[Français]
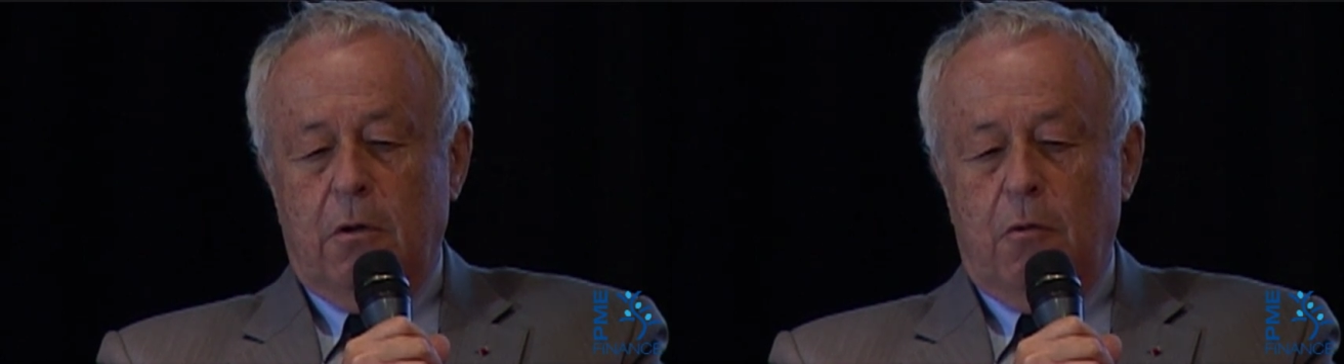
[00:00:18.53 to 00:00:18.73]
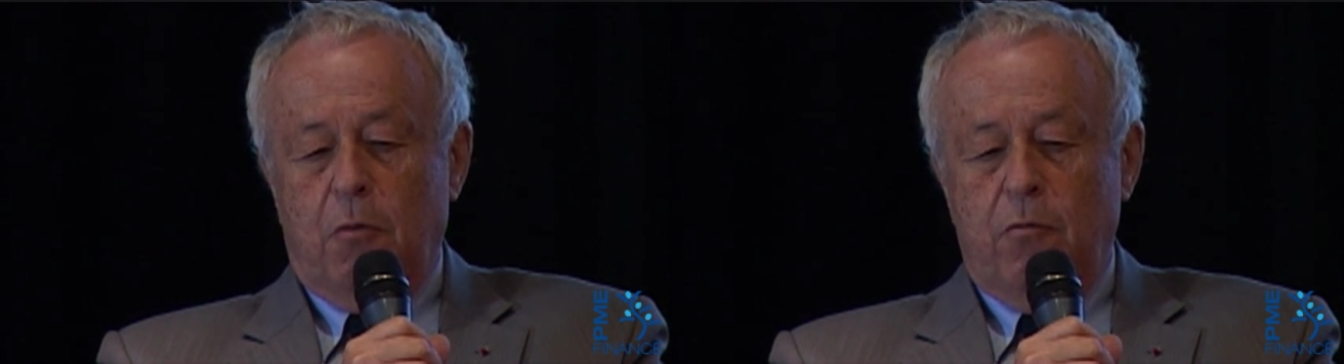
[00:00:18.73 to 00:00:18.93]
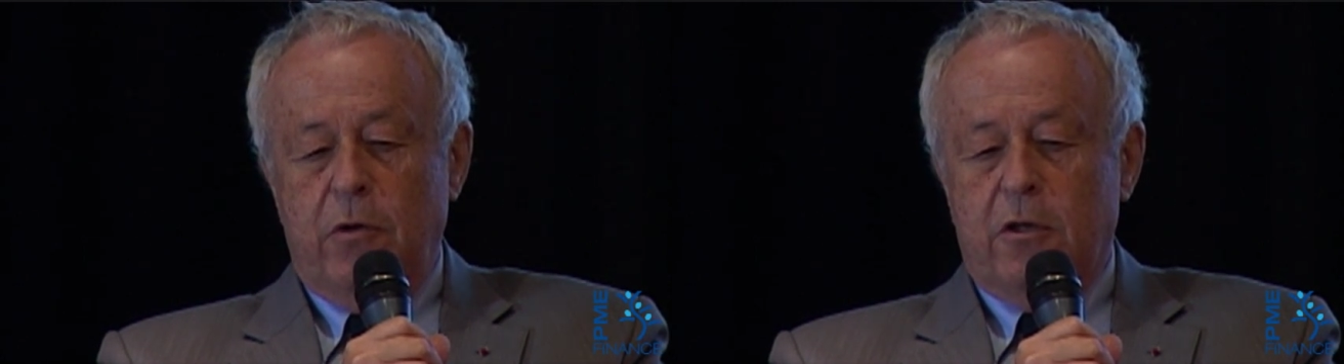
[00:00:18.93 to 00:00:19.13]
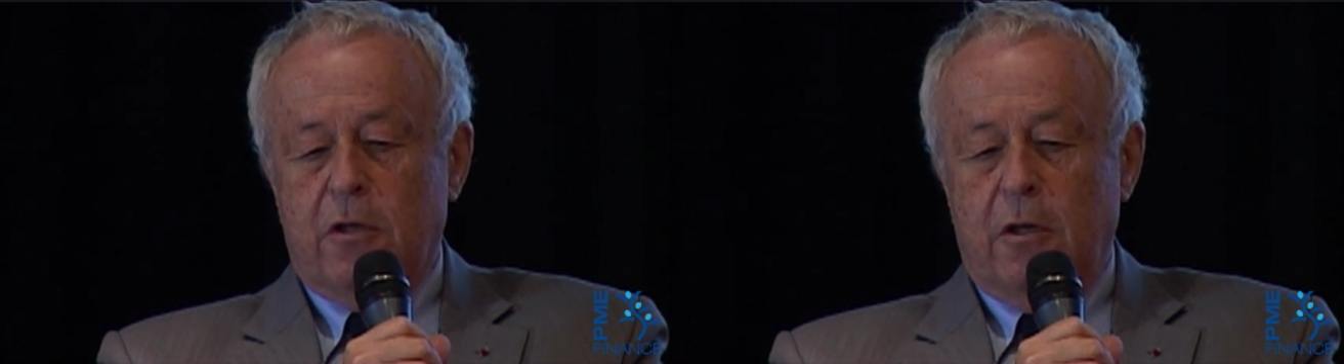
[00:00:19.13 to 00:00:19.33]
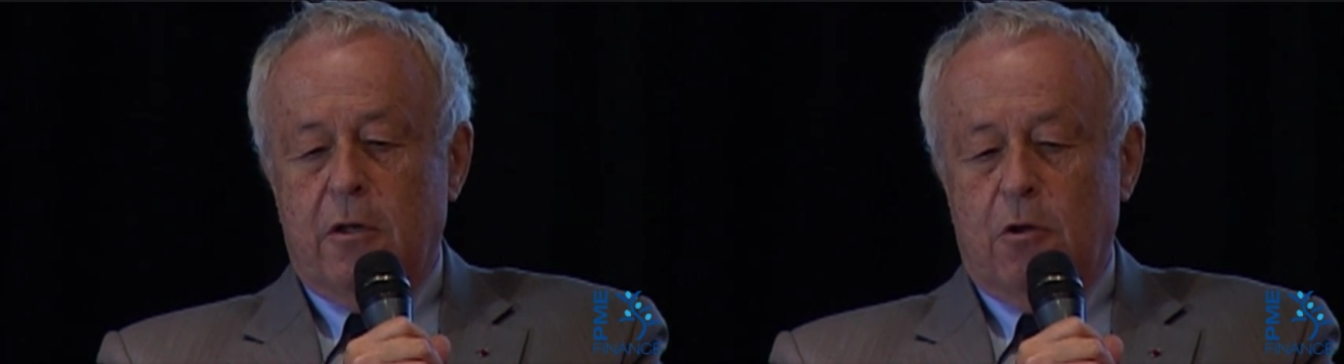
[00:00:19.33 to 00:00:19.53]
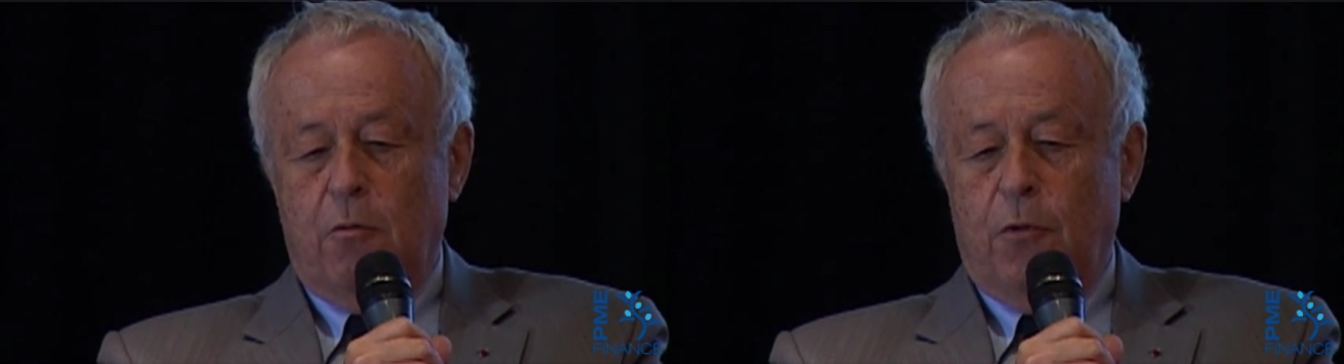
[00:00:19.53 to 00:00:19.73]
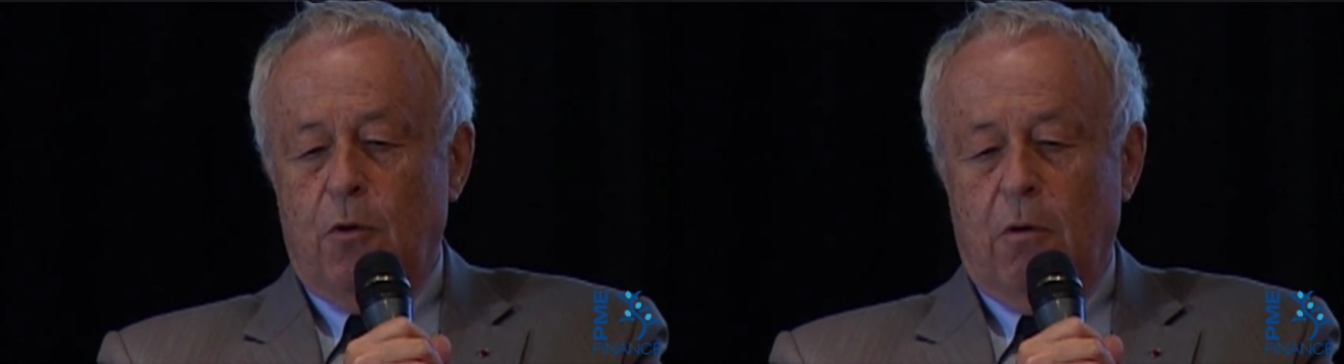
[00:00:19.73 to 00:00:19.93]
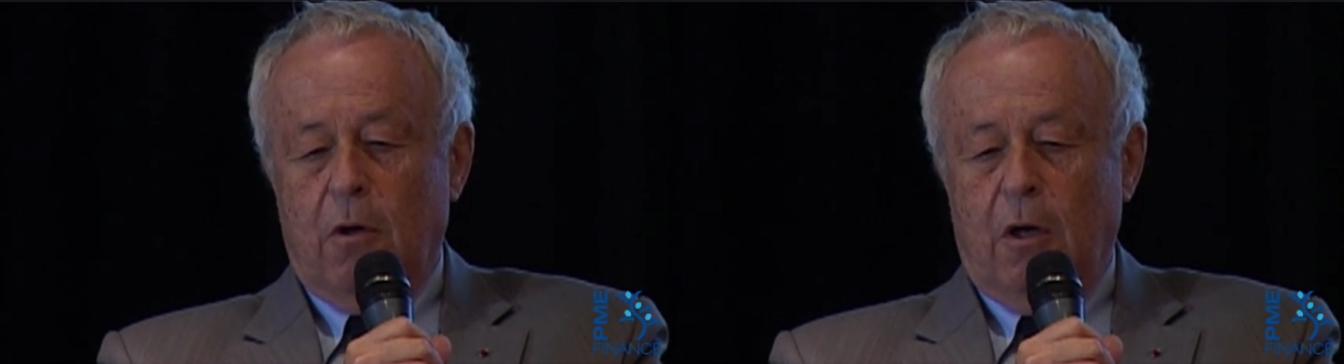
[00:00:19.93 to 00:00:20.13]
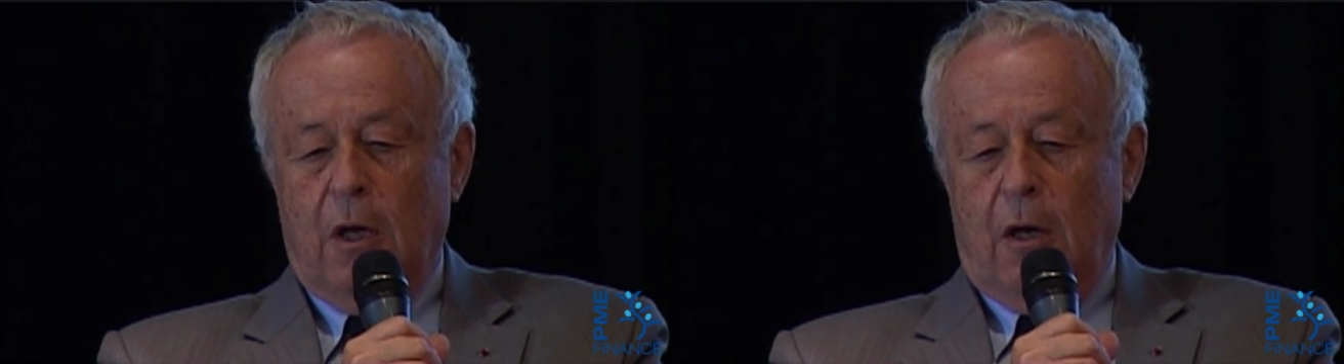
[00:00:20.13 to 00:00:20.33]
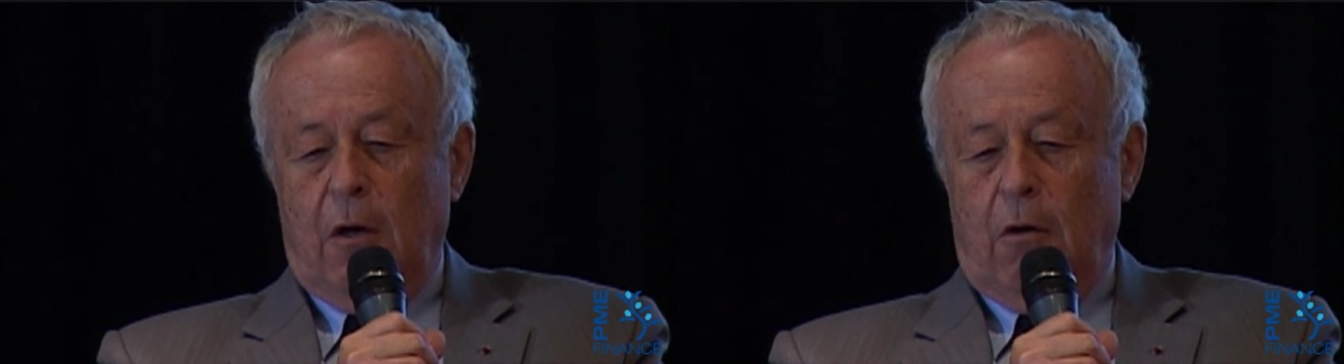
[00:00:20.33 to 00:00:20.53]
Le premier, c'est les hommes, donc
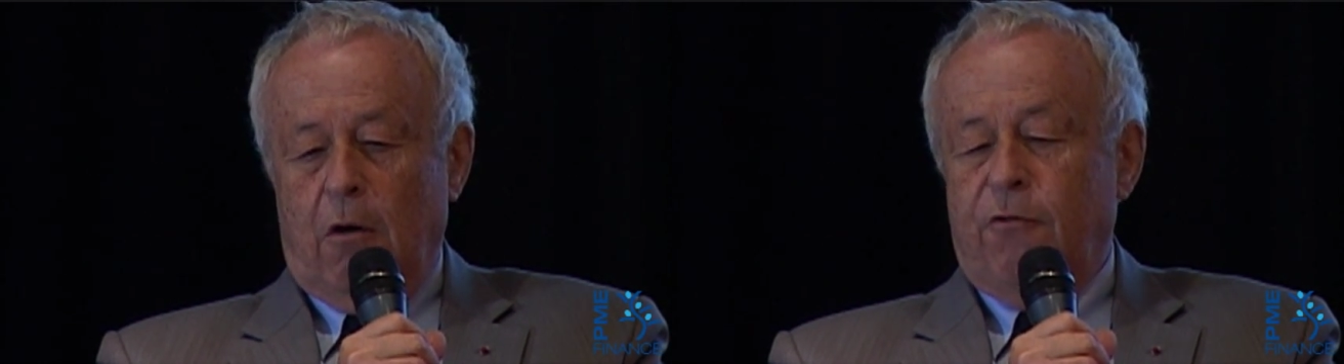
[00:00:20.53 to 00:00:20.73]
leur